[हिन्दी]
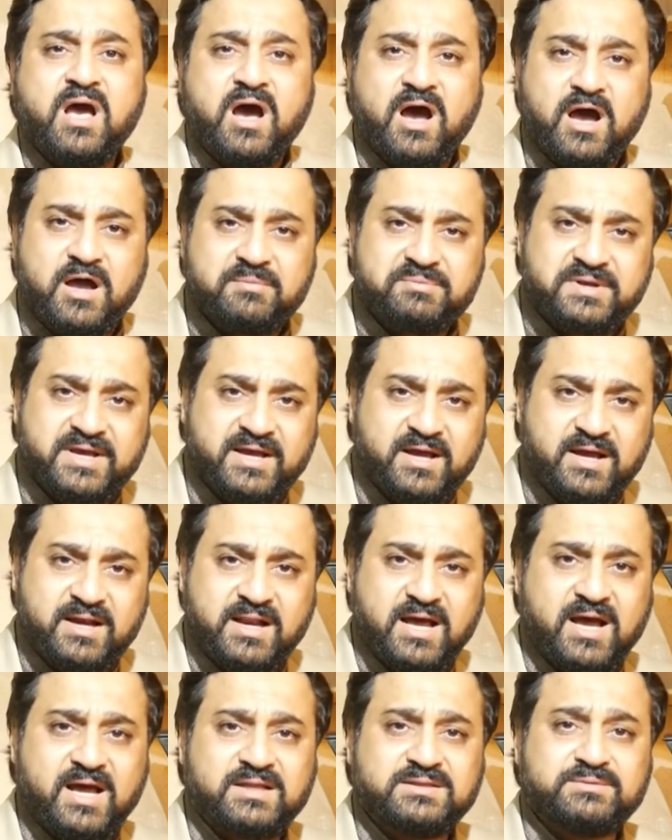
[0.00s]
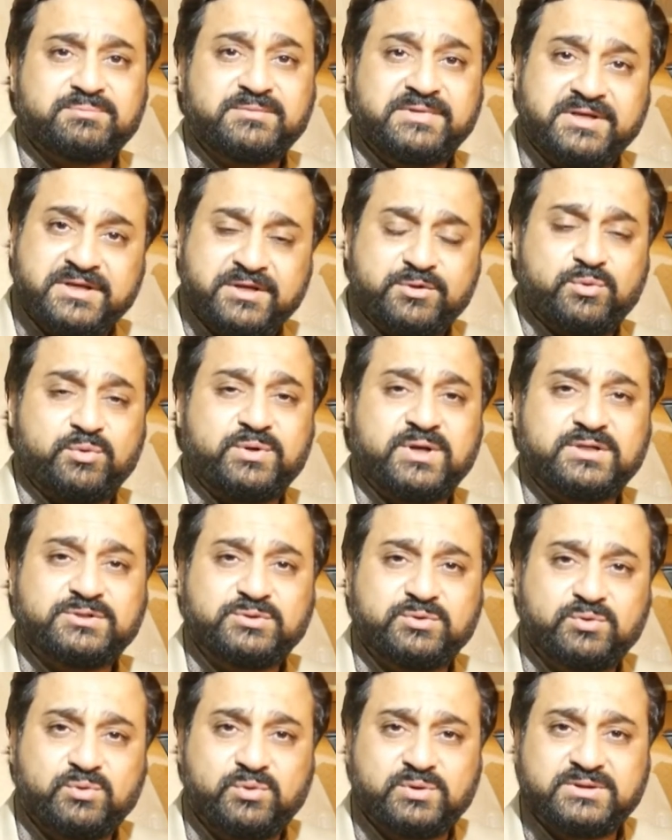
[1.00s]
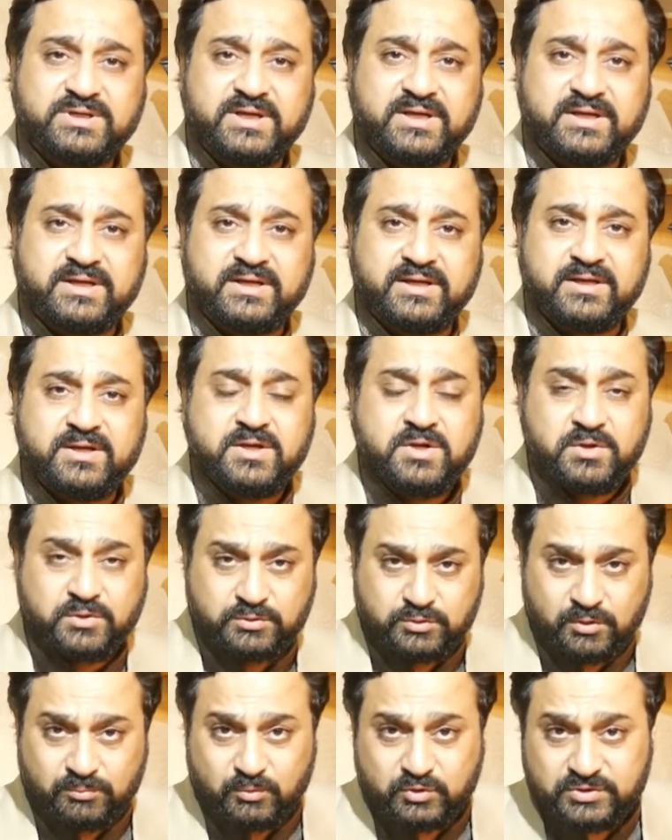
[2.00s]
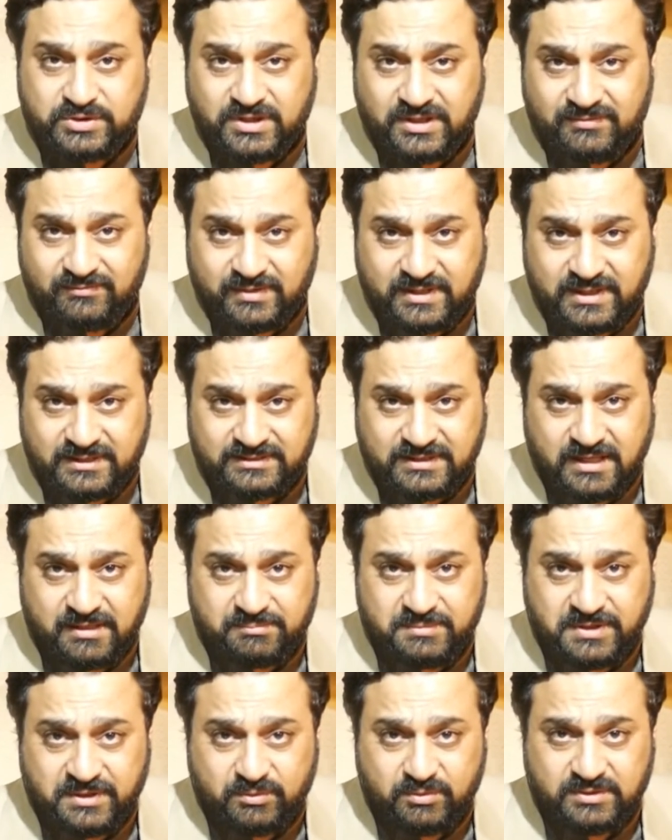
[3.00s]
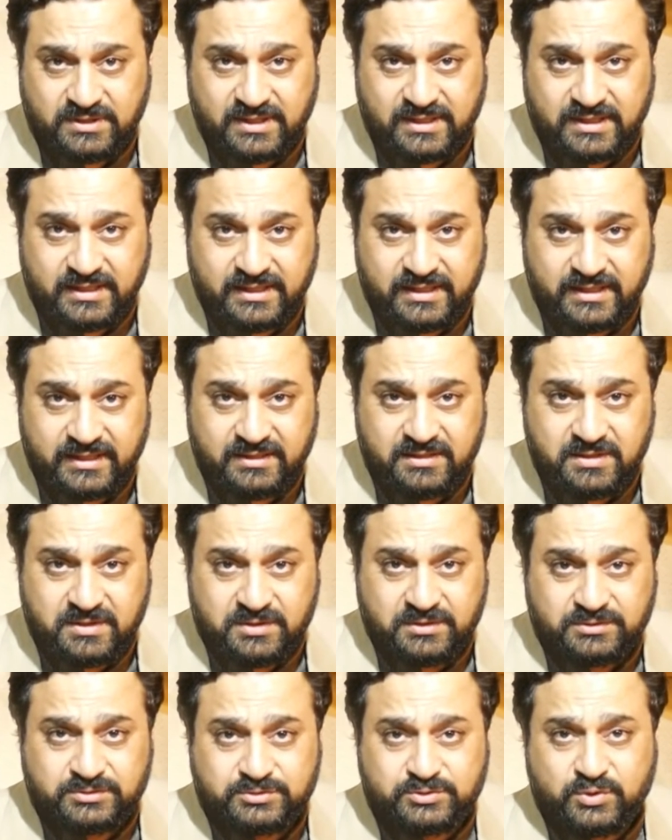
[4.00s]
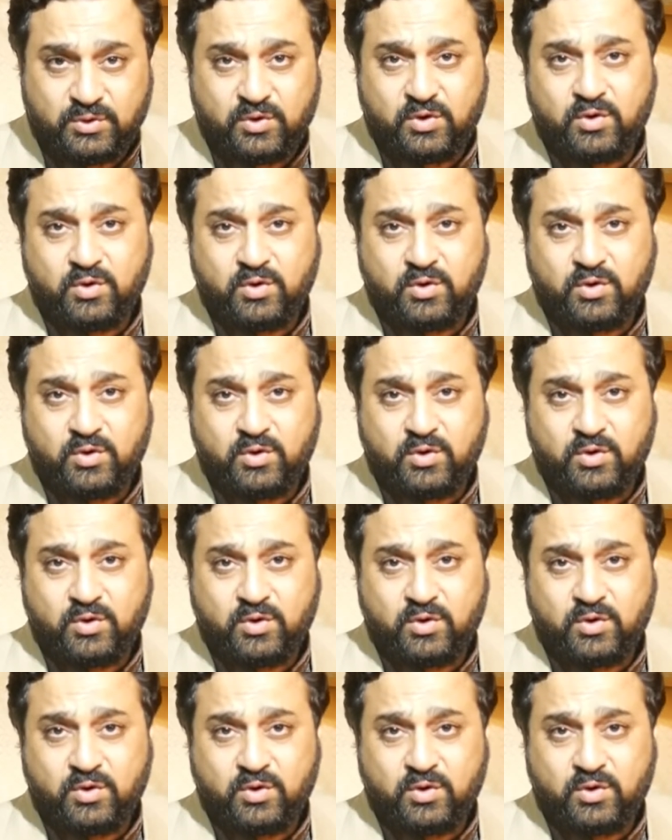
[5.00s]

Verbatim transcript: आपके हालात ठीक होना शुरू हो जाएंगे जो मुश्किल वक्त आपने गुजारा रहा है जो